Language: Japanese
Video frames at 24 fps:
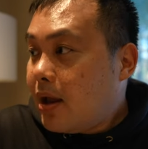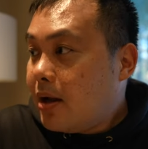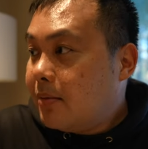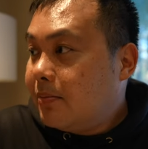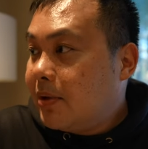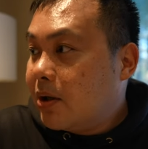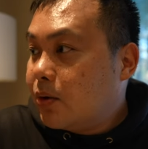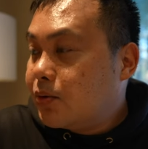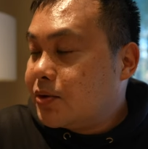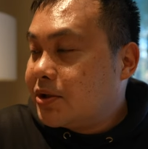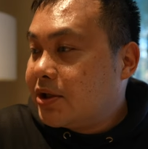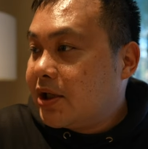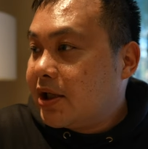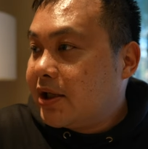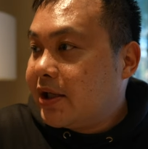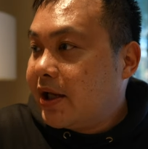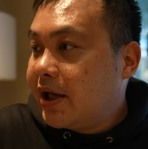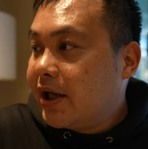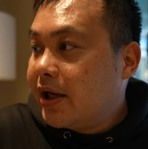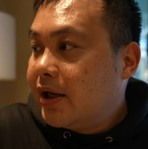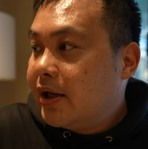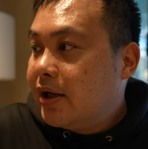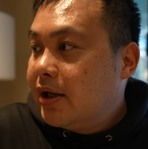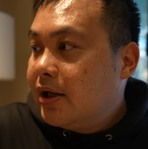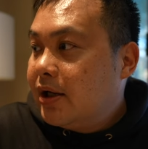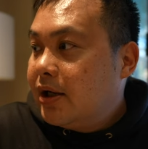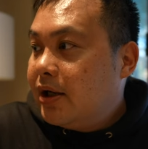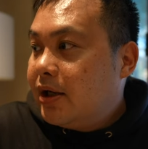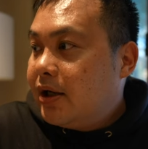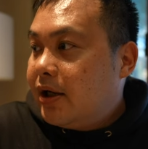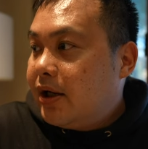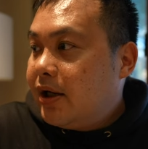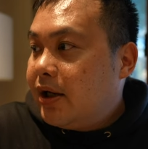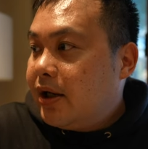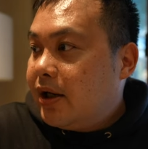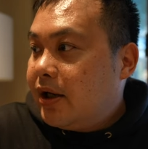こちらで、
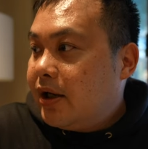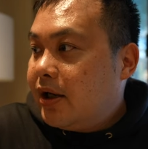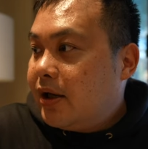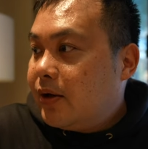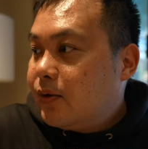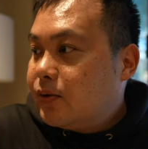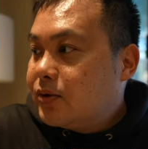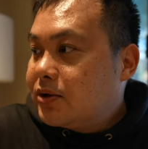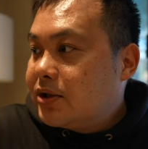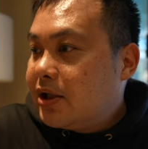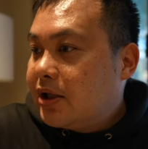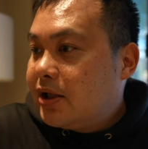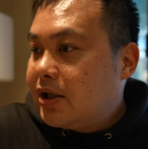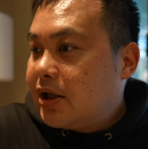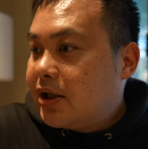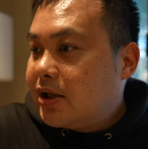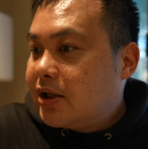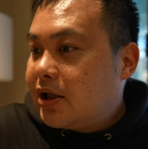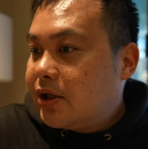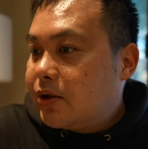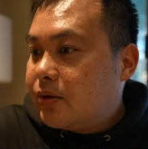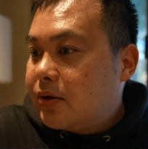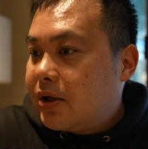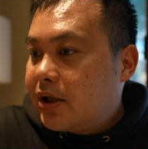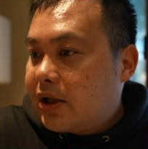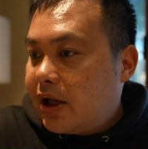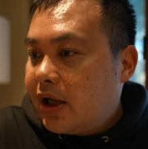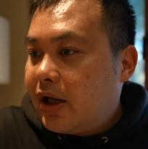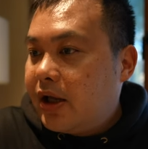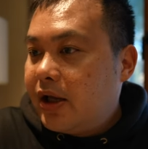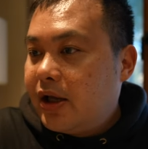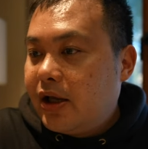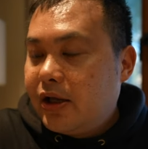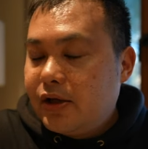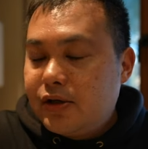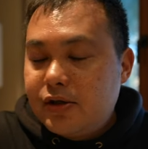温泉だったりとかね、
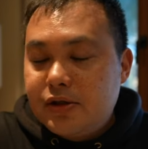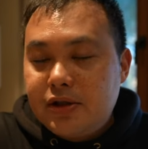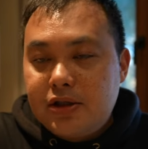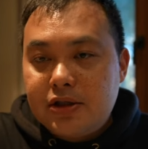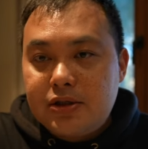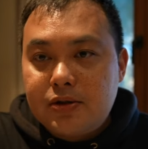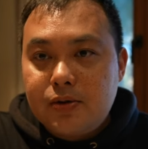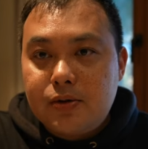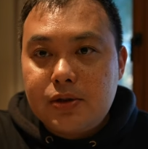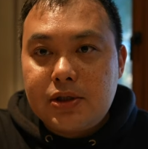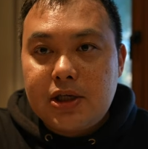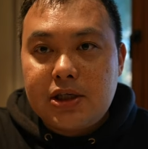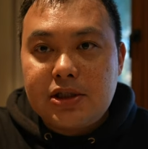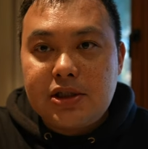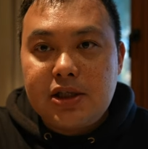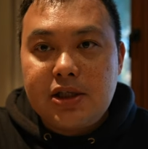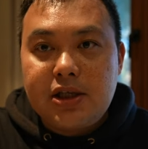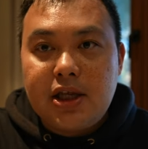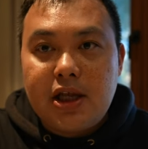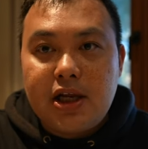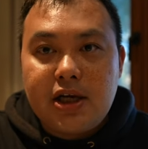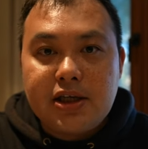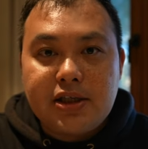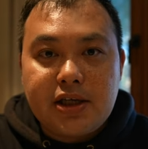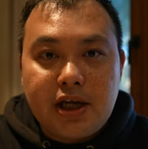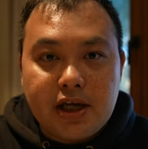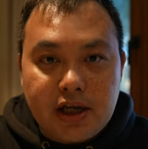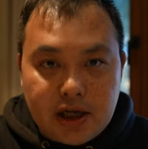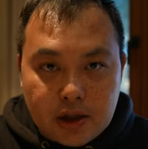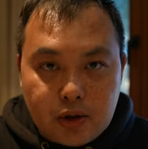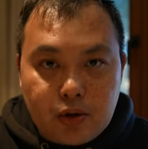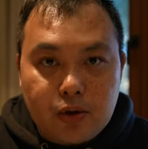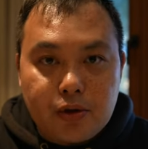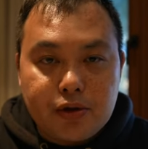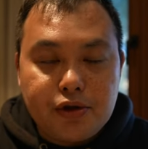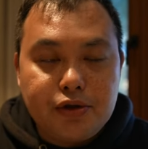ゆっくり過ごさせていただきたいな
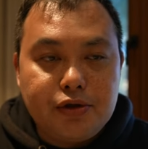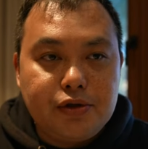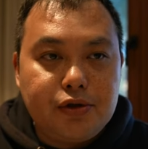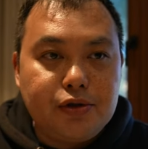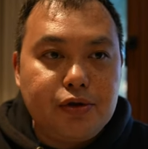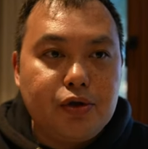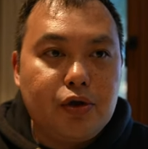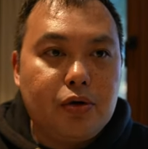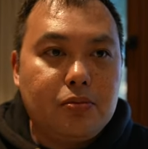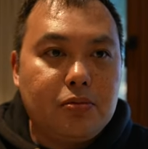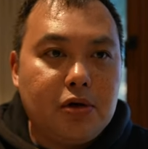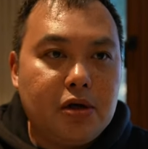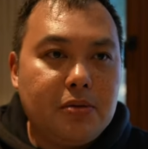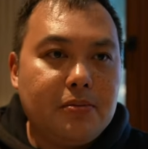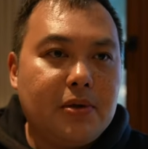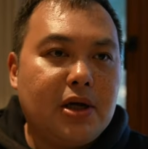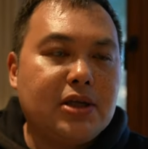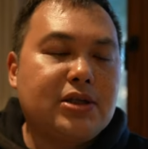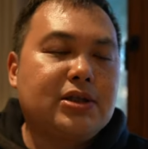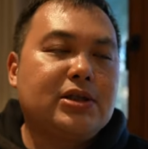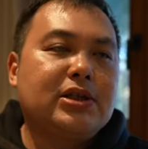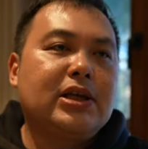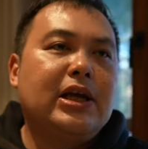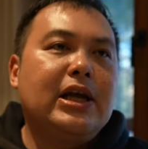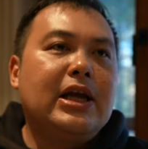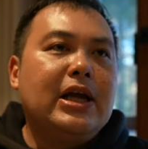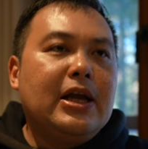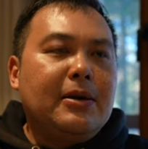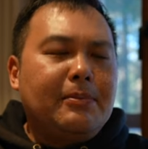というふうに思います。